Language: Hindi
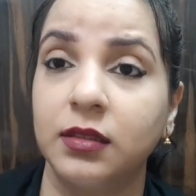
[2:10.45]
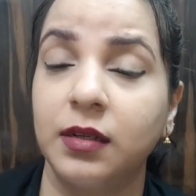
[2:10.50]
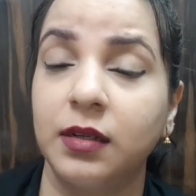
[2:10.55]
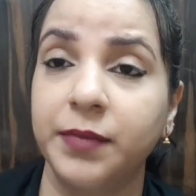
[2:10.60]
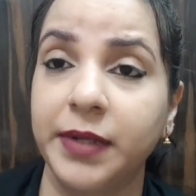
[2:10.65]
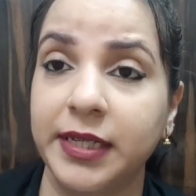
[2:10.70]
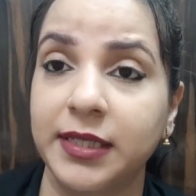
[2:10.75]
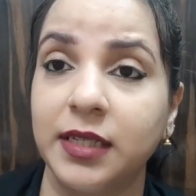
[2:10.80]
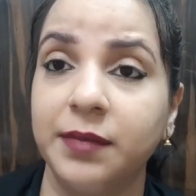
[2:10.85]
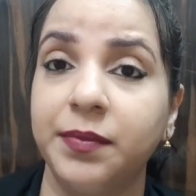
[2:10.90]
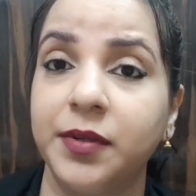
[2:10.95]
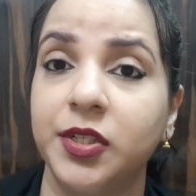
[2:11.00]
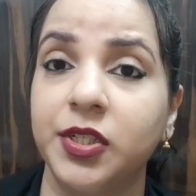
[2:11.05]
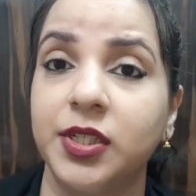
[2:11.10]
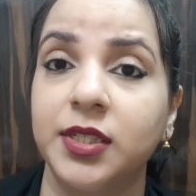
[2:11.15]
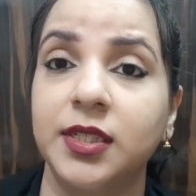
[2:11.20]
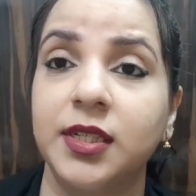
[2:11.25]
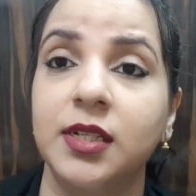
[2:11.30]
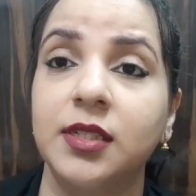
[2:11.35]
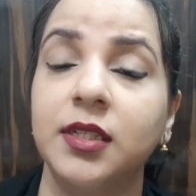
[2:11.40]
हम कैसे
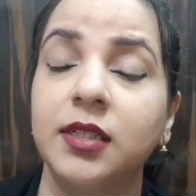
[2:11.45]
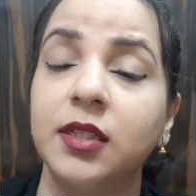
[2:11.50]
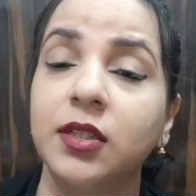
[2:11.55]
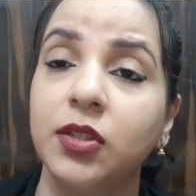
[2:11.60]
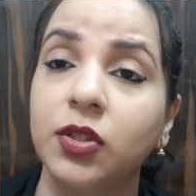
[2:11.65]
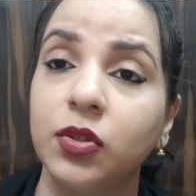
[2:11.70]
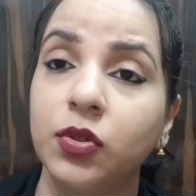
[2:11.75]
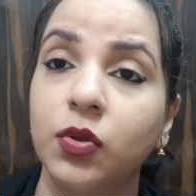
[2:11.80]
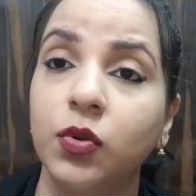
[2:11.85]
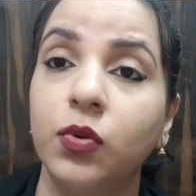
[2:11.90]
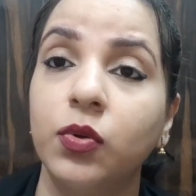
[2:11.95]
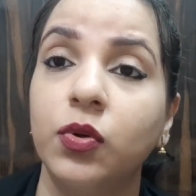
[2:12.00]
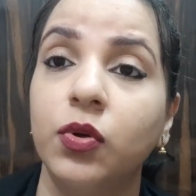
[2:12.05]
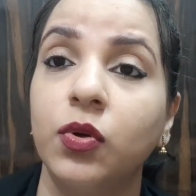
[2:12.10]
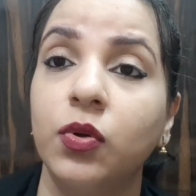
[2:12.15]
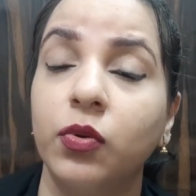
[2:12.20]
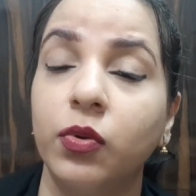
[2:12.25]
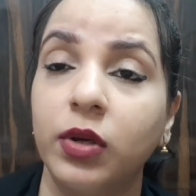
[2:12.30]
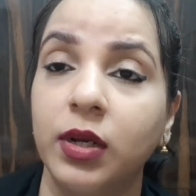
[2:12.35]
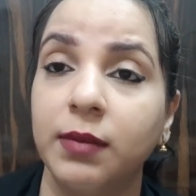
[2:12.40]
परचेस कर सकते हैं तो
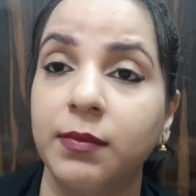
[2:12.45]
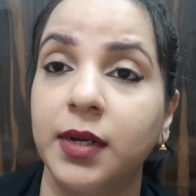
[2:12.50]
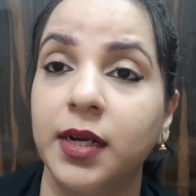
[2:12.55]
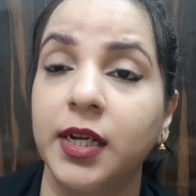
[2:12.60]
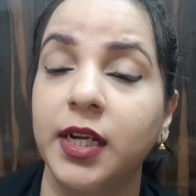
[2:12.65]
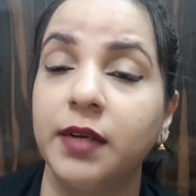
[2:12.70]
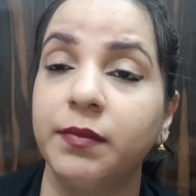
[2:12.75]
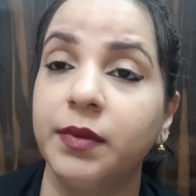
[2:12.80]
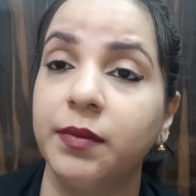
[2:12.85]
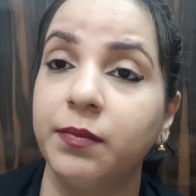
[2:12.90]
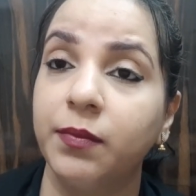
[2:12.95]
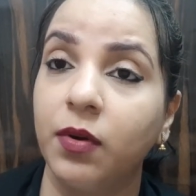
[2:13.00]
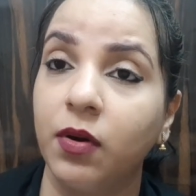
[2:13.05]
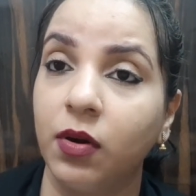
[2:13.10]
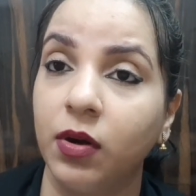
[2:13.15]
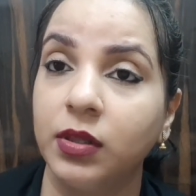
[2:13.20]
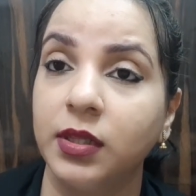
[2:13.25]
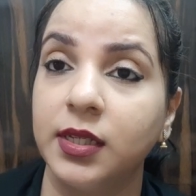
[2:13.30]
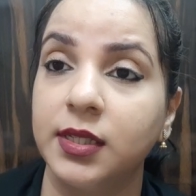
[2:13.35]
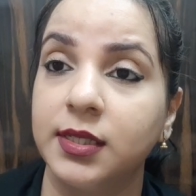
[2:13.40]
दोनों लोकल मार्केट में
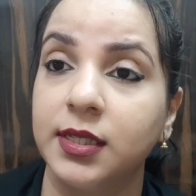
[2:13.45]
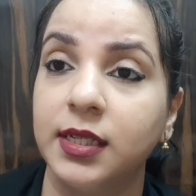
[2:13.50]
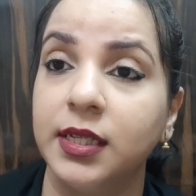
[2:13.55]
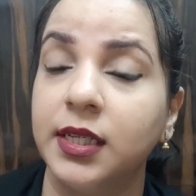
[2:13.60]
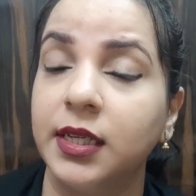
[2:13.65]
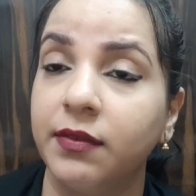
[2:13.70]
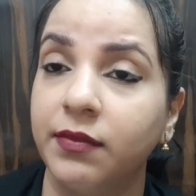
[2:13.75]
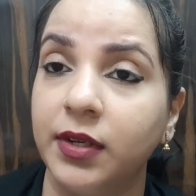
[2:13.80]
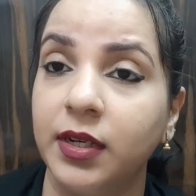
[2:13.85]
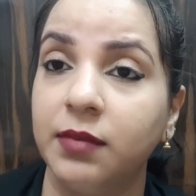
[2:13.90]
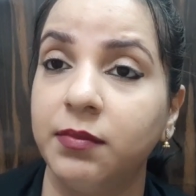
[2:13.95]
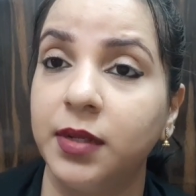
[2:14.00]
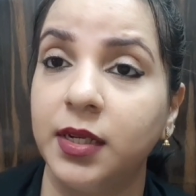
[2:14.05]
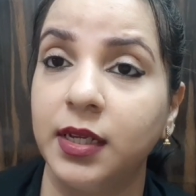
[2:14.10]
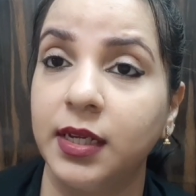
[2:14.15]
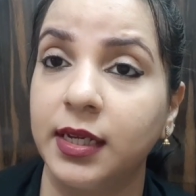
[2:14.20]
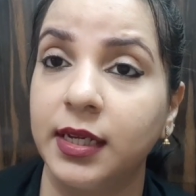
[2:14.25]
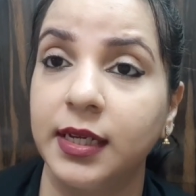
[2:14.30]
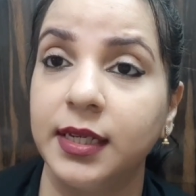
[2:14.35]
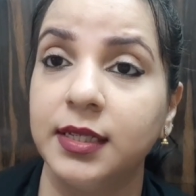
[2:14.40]
बहुत इजीली
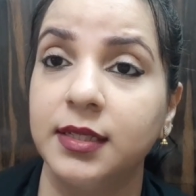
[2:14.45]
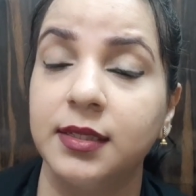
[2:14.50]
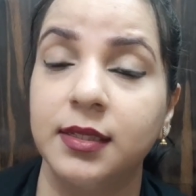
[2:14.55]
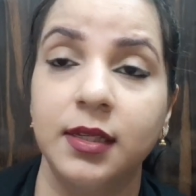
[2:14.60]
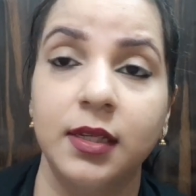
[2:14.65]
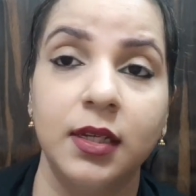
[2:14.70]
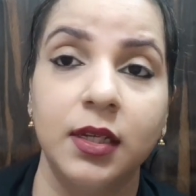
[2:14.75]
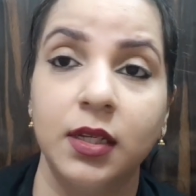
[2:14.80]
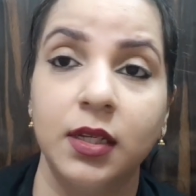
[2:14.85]
अवेलेबल है गाइस